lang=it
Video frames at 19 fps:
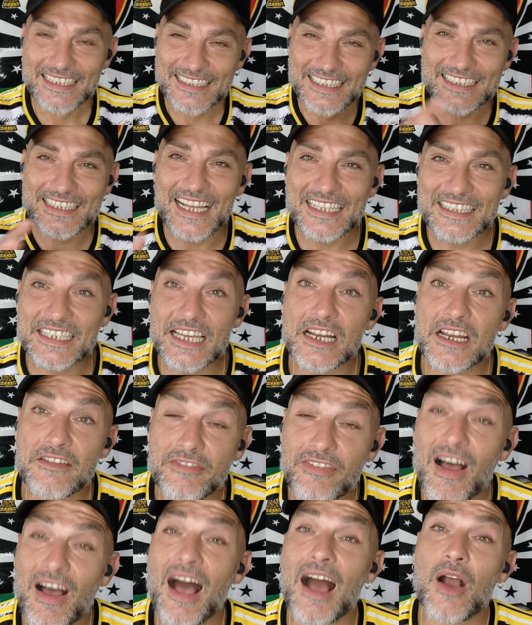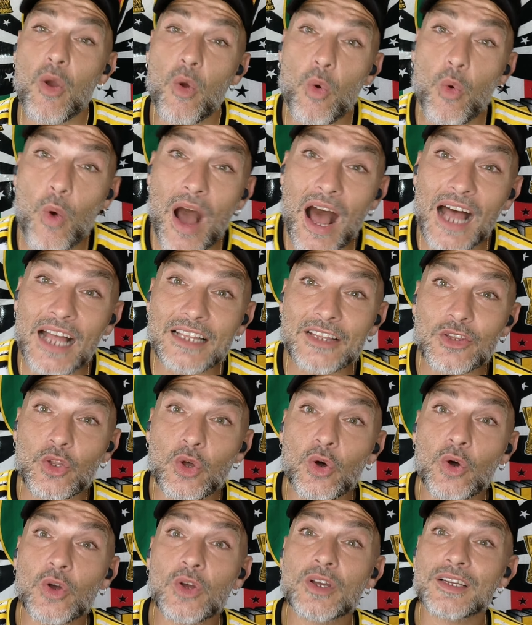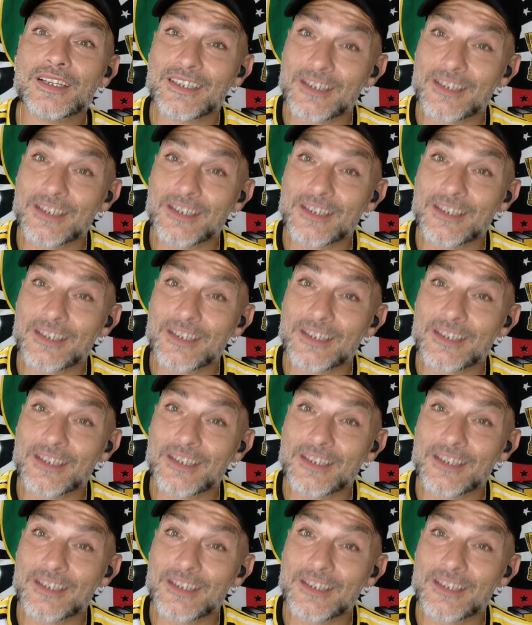di tanti anni fa, quando